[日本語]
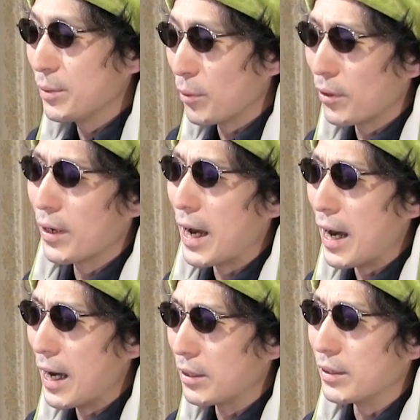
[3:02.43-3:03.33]
いものが
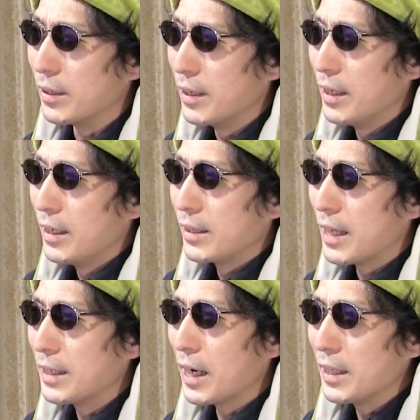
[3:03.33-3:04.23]
ある。
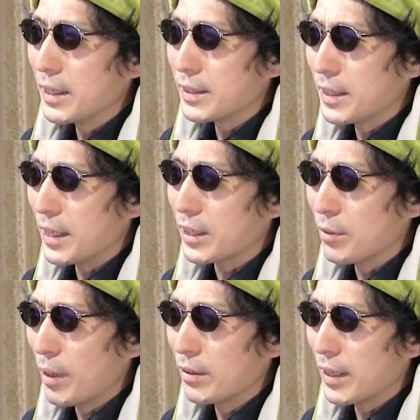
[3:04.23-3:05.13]
なんだかんだ言って、
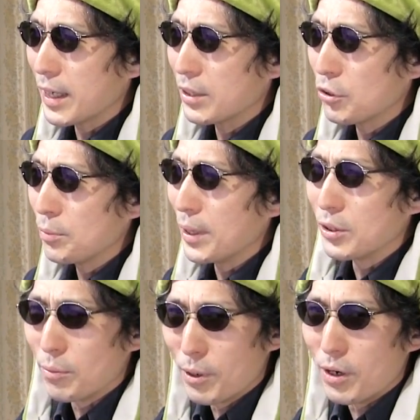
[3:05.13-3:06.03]
気まぐれ
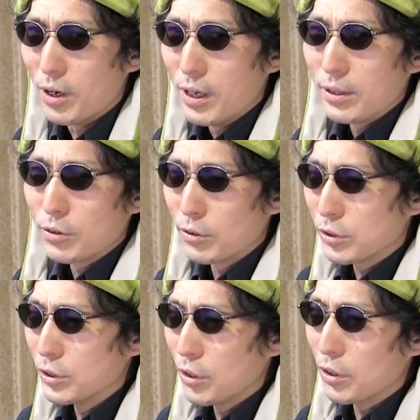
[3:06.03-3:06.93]
ゲートイベントも、
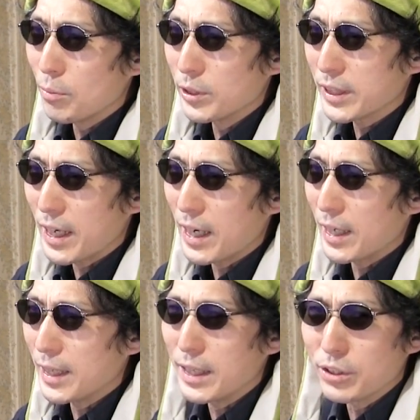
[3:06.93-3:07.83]
特殊能力持ちキャラ
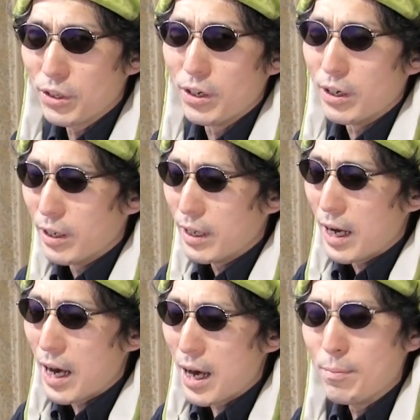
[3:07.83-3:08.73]
がないと、
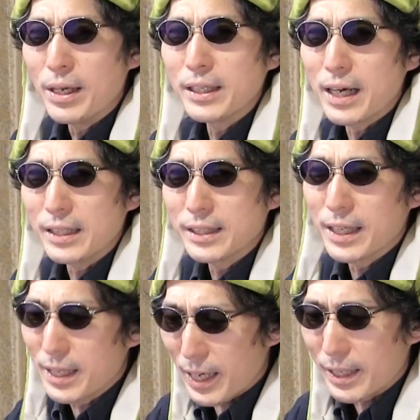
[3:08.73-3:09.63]
あまり
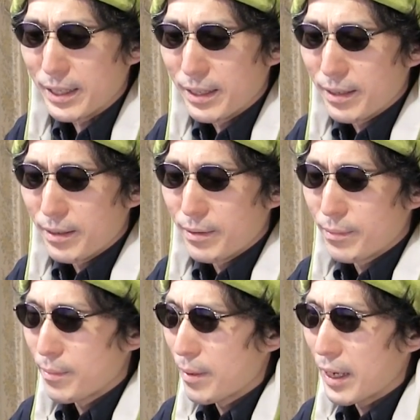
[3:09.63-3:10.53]
稼げない。
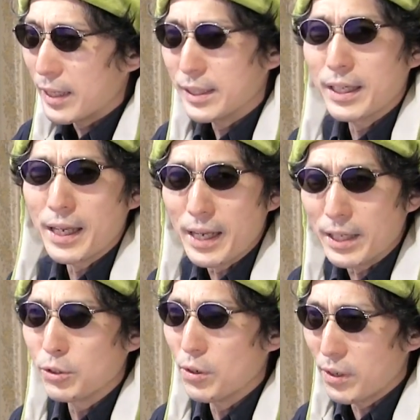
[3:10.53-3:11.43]
稼げな
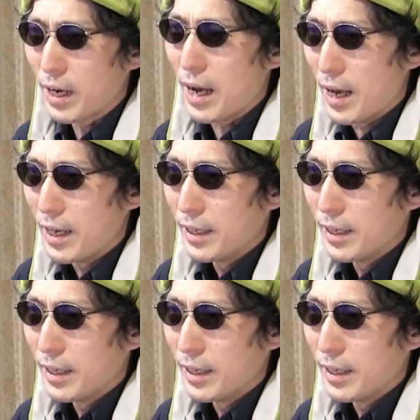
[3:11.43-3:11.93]
いどころか、